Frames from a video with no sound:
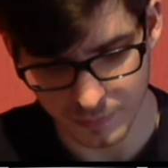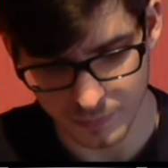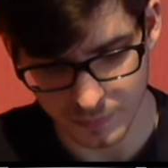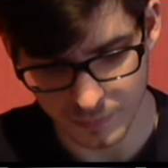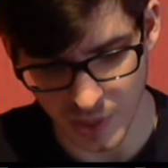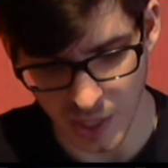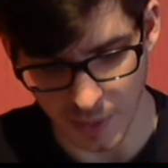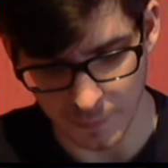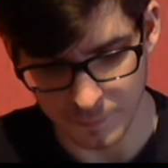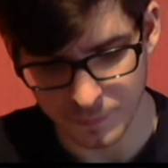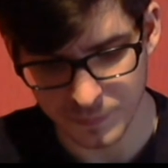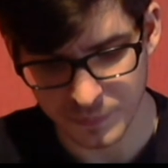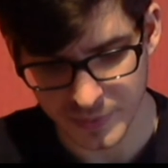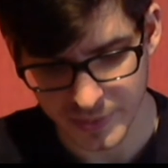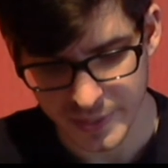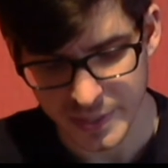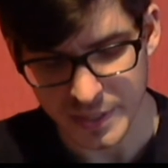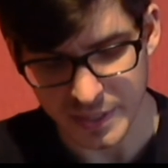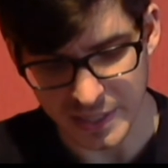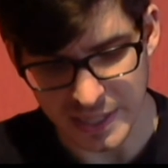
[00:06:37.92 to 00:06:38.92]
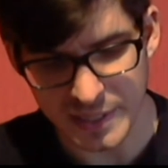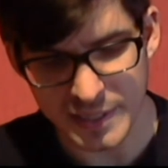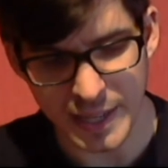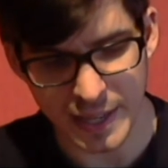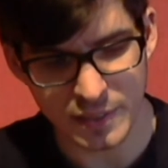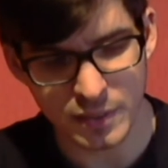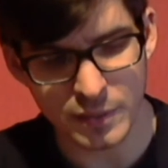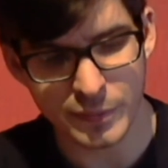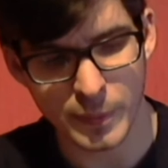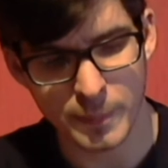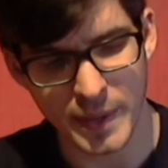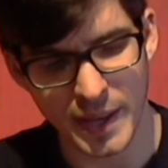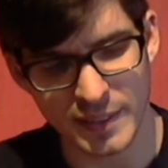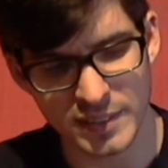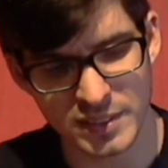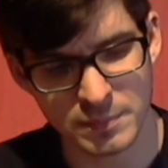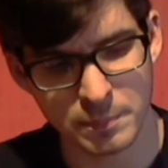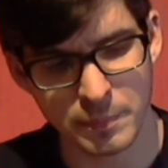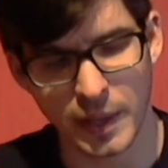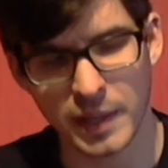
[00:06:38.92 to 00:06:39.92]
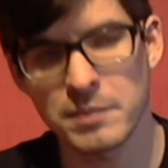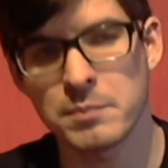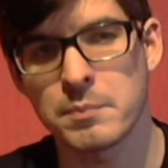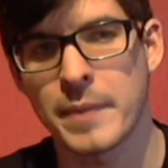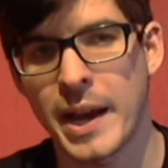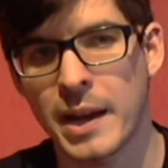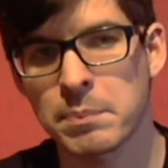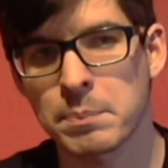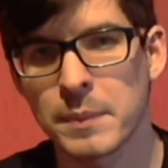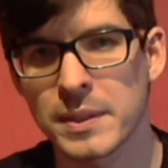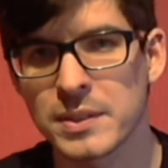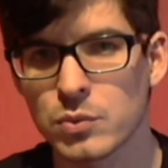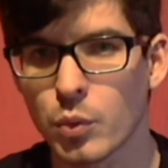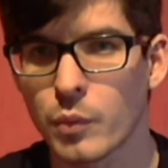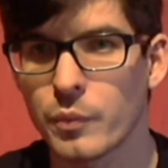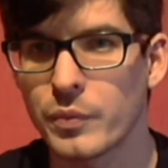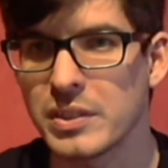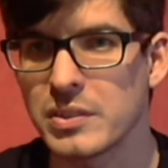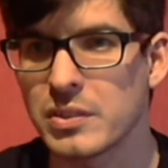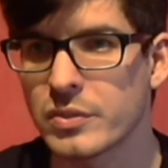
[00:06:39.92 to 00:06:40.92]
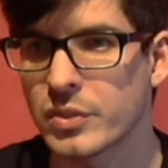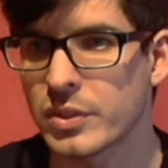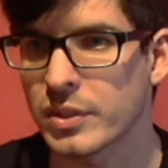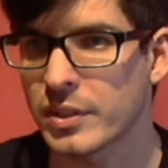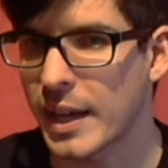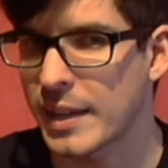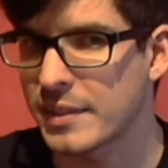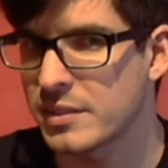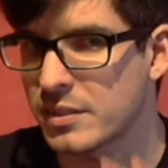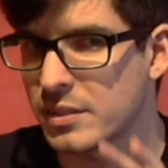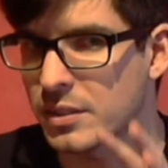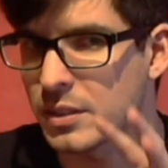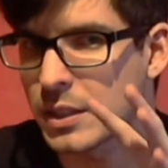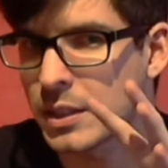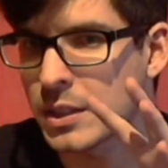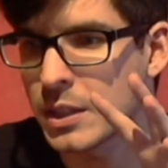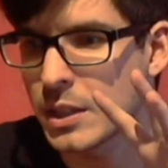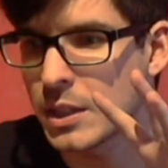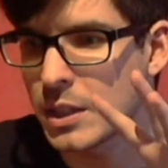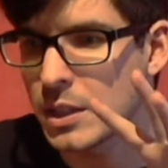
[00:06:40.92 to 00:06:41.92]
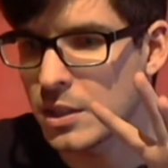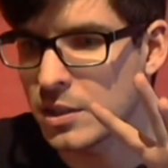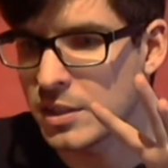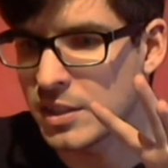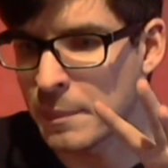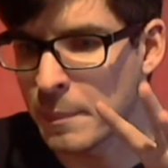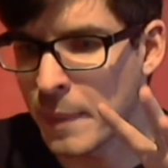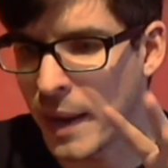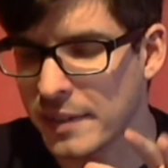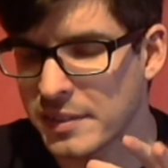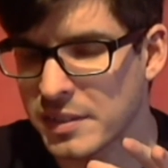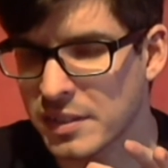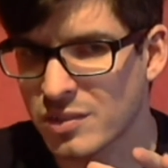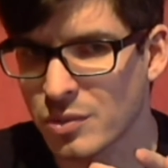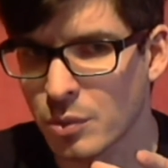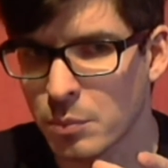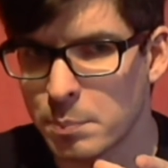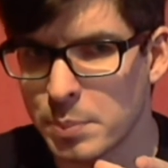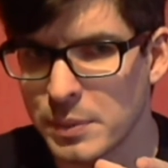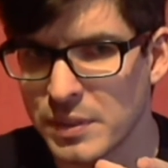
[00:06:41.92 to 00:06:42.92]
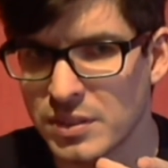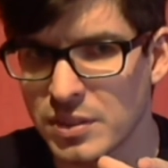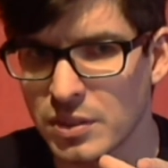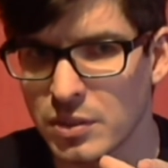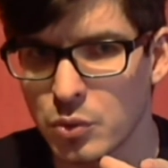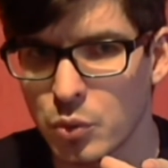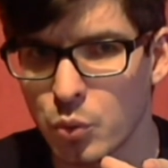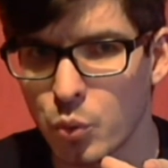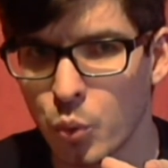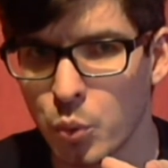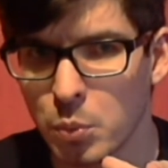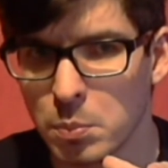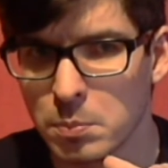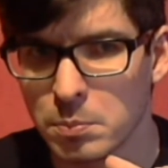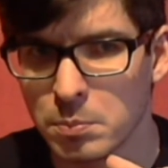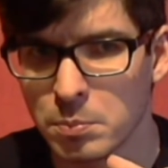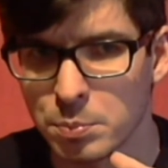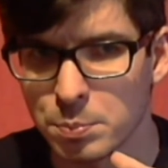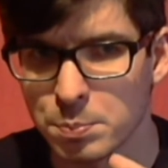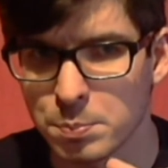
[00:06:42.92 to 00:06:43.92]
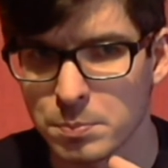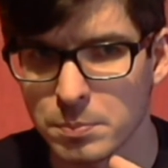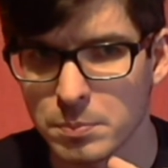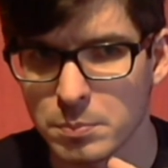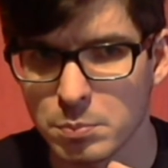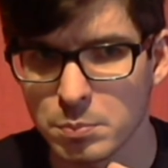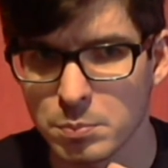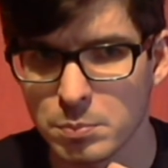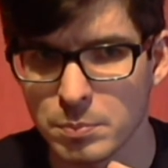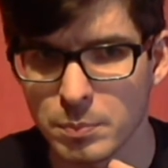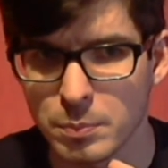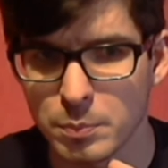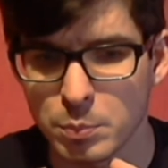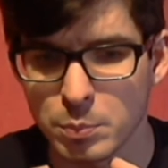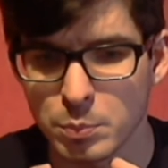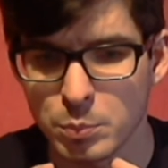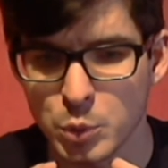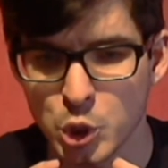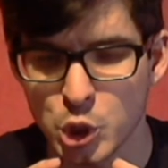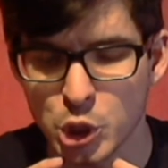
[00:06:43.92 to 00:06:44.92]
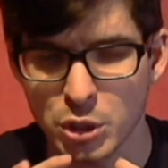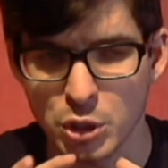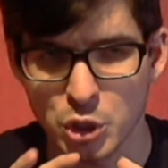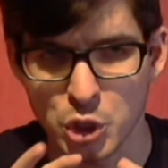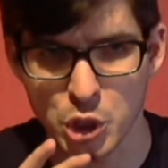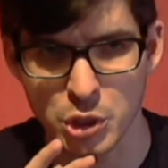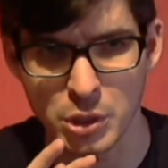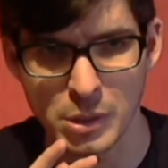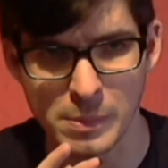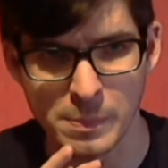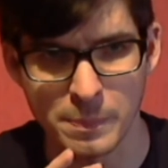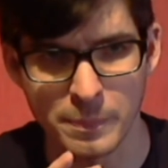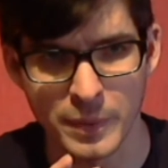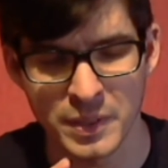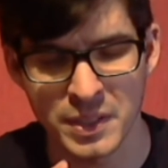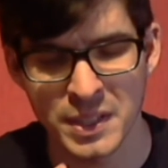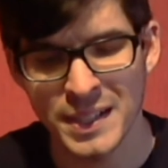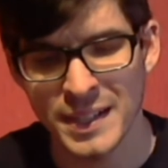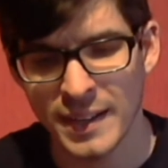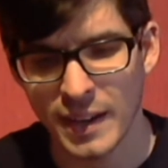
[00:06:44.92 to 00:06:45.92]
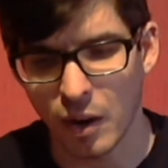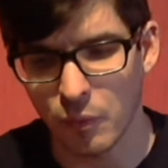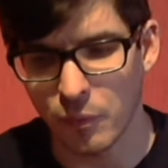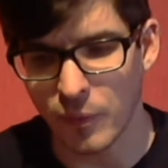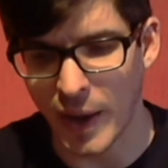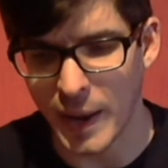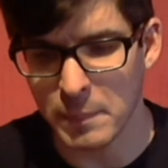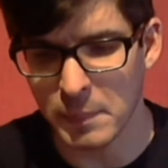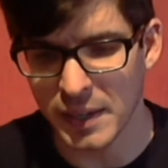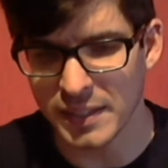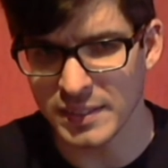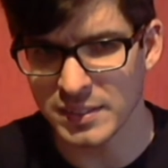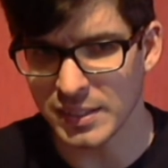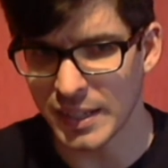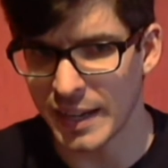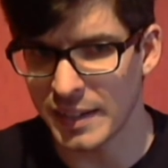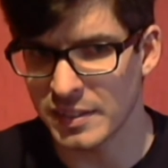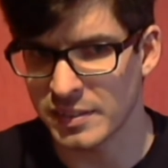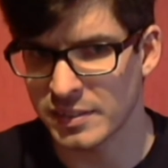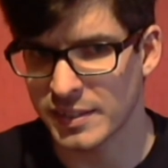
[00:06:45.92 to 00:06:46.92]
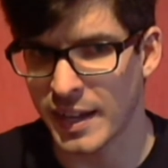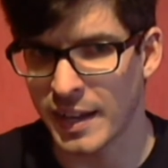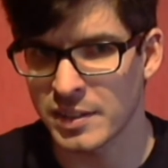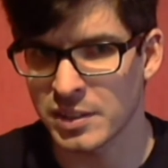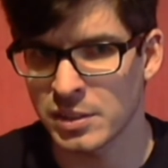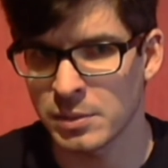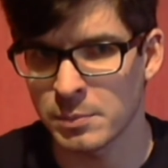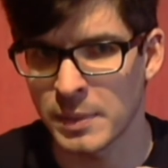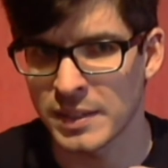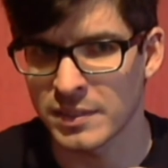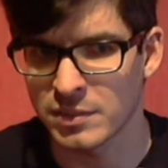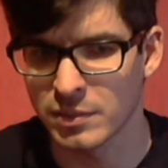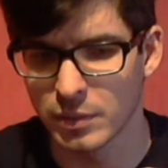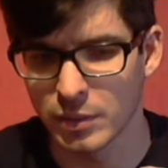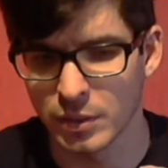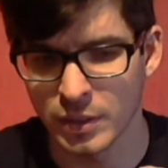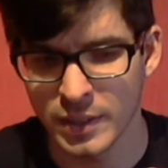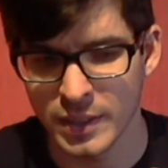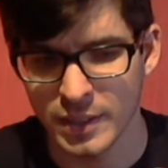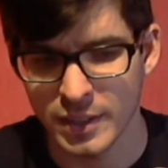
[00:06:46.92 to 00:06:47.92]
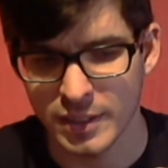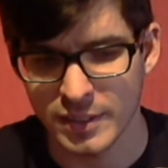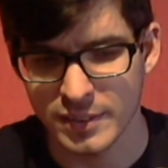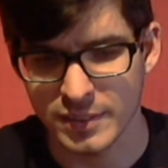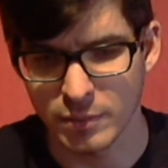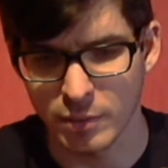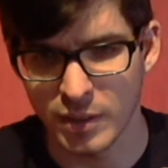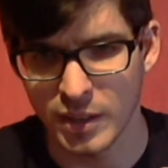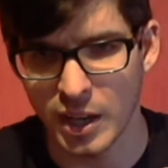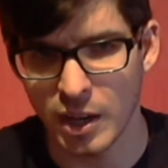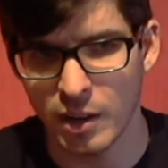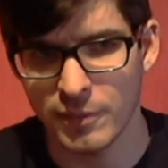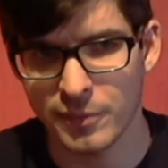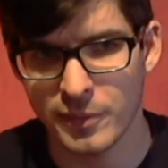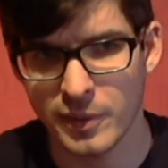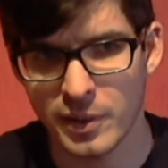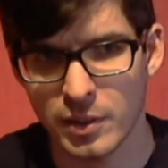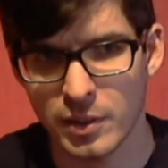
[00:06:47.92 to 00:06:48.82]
Ja, gegen Ende vom ersten Band merkt man so, wie diese ganze Thematik so ein bisschen umgestülpt wird. Auf einmal ist alles gar nicht mehr so, so Love